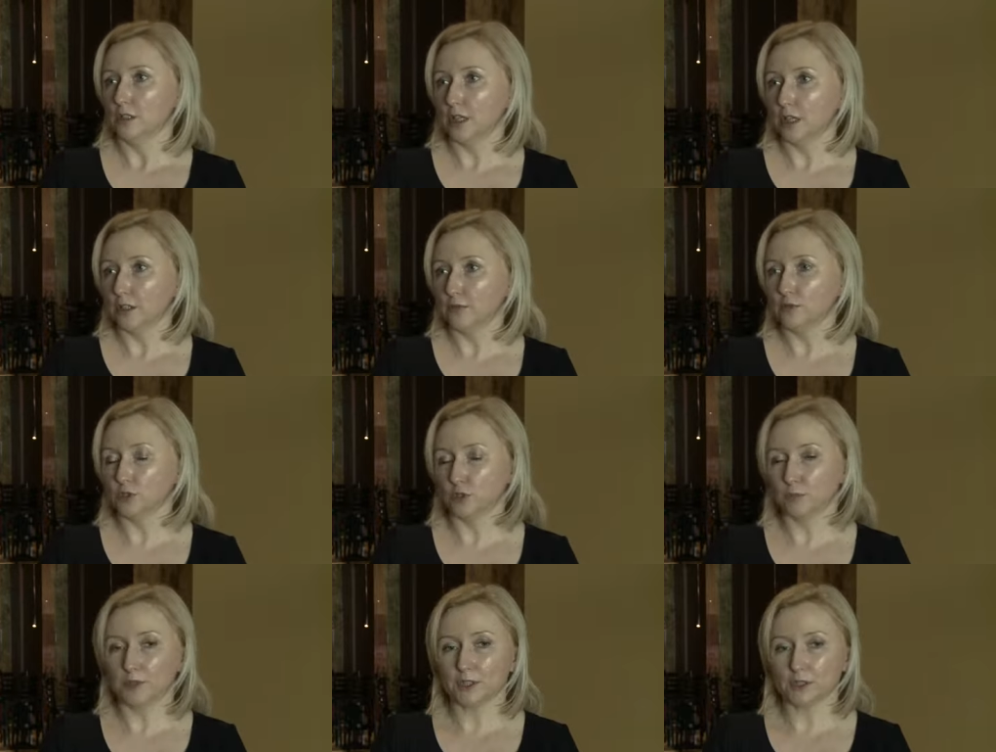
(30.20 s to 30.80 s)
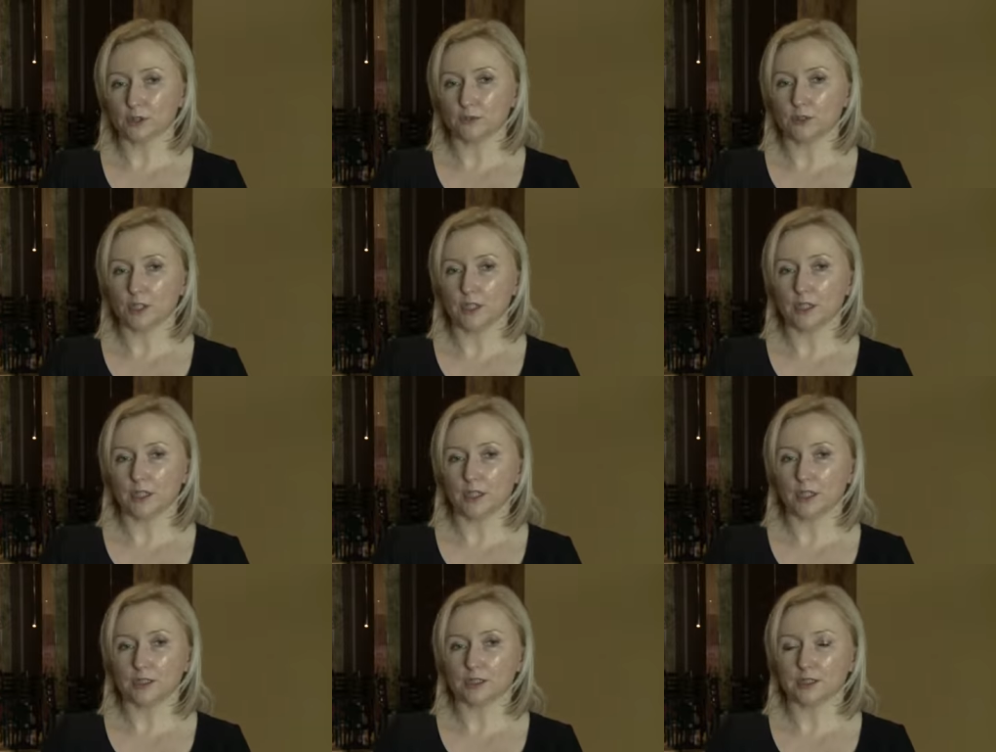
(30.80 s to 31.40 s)
EWUŚ
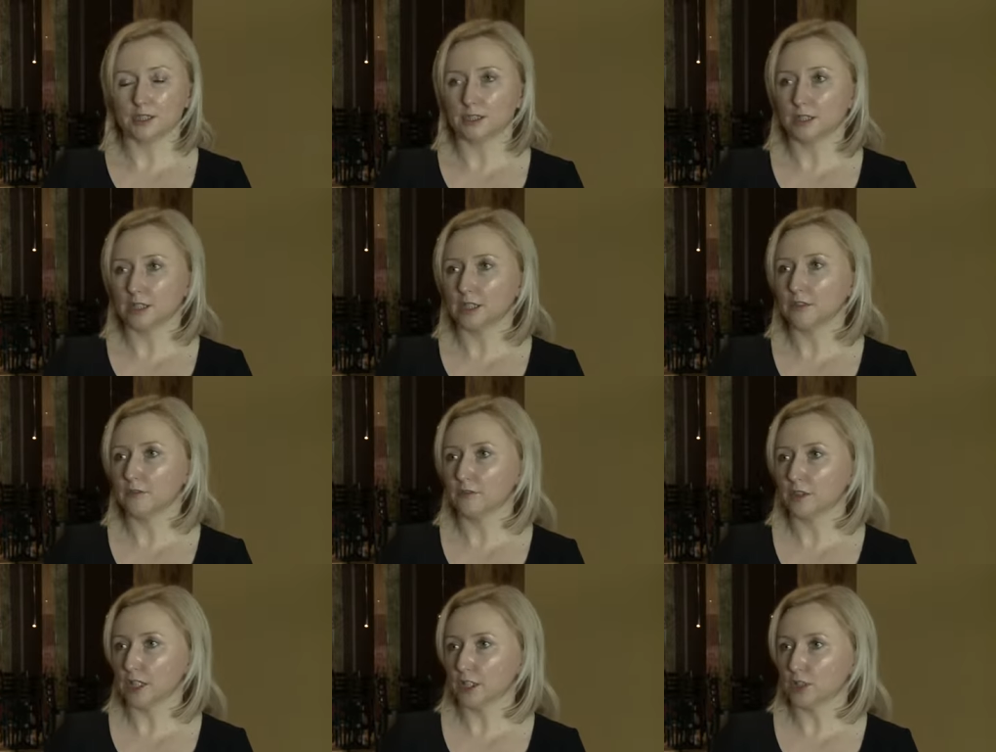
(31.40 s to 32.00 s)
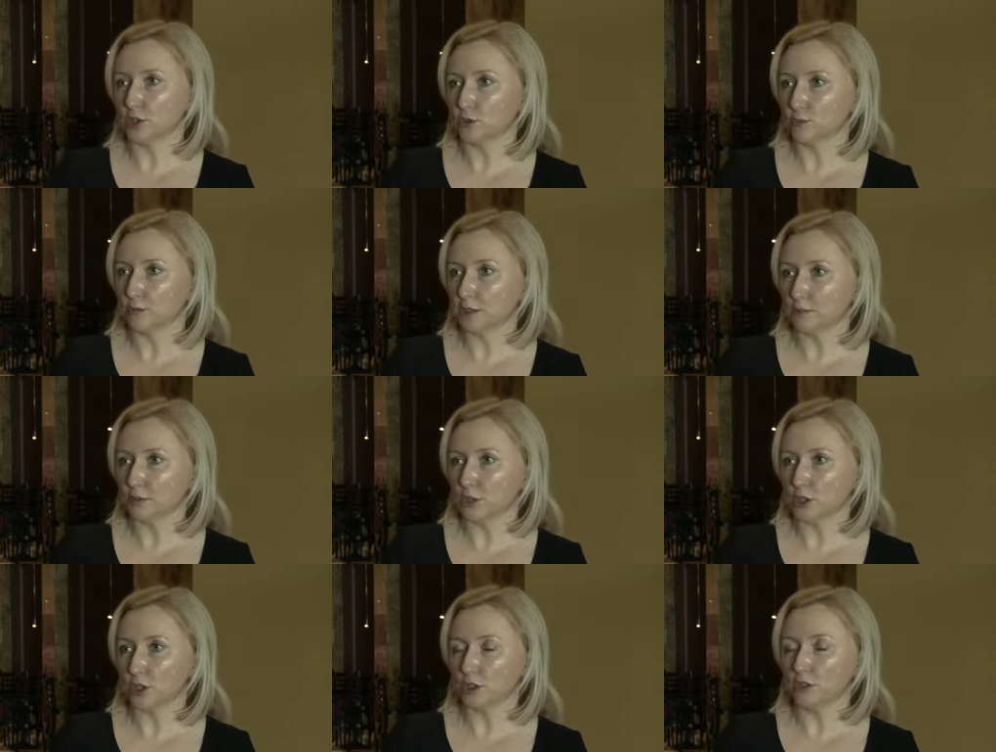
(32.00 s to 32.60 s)
bazuje na Centralnym Wykazie
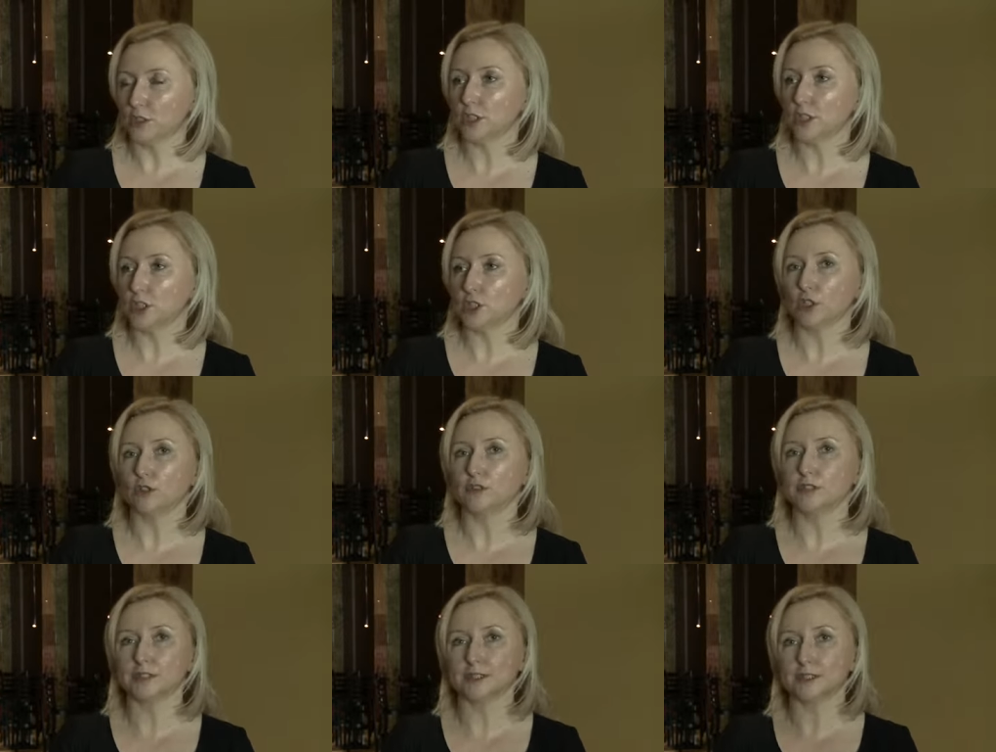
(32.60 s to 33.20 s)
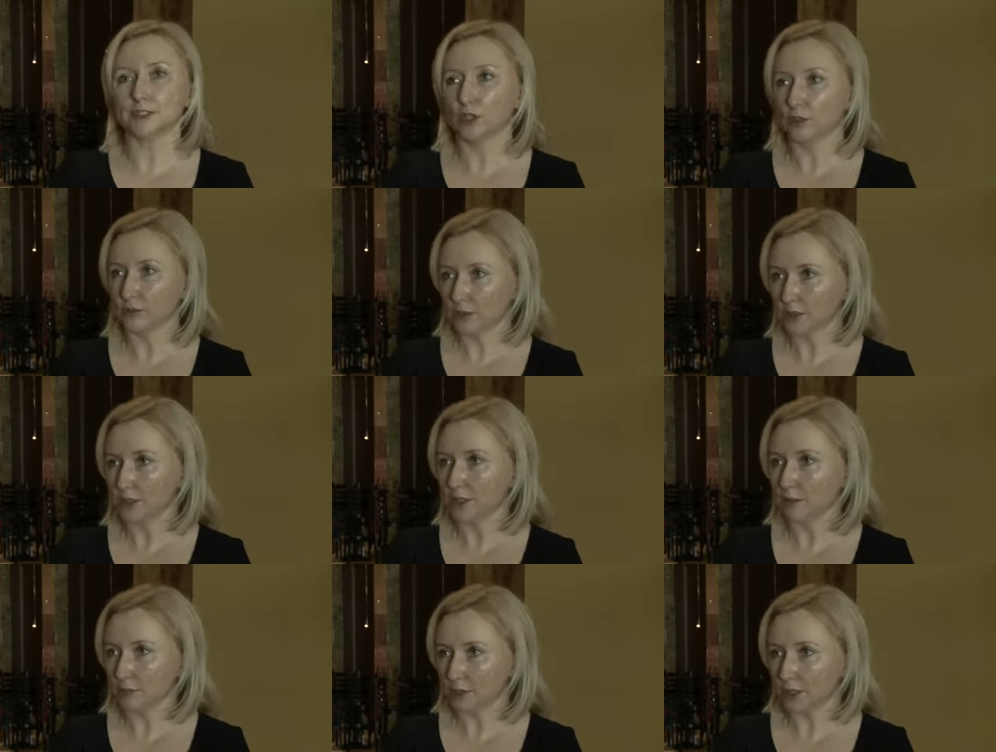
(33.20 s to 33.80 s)
Ubezpieczonych i to jest
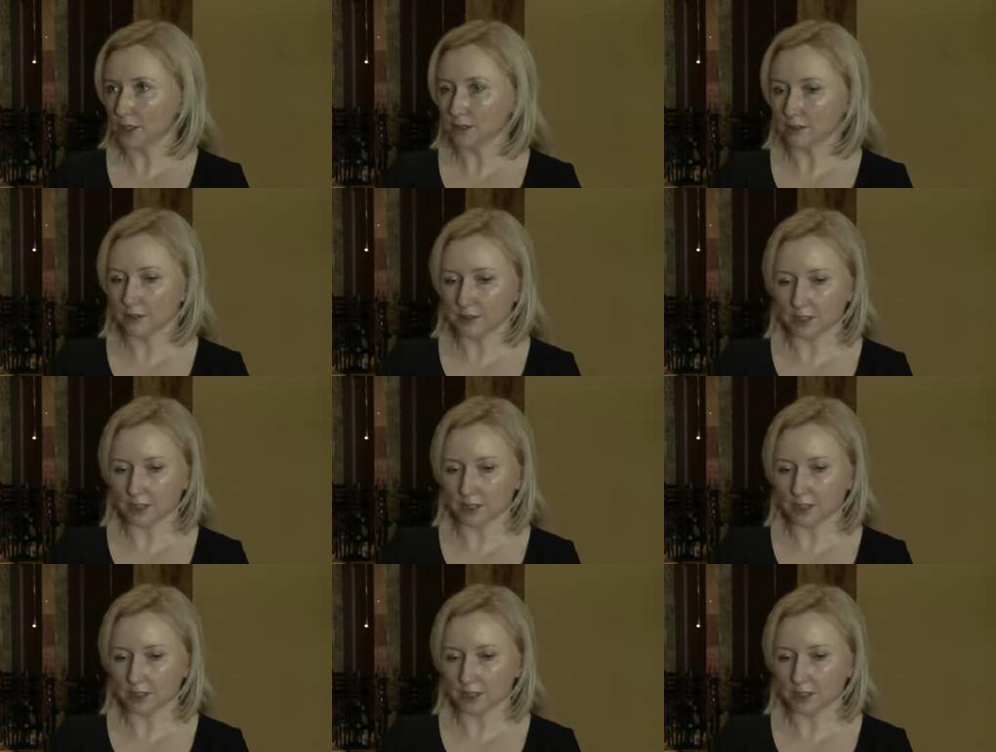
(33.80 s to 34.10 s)
dostęp, tak?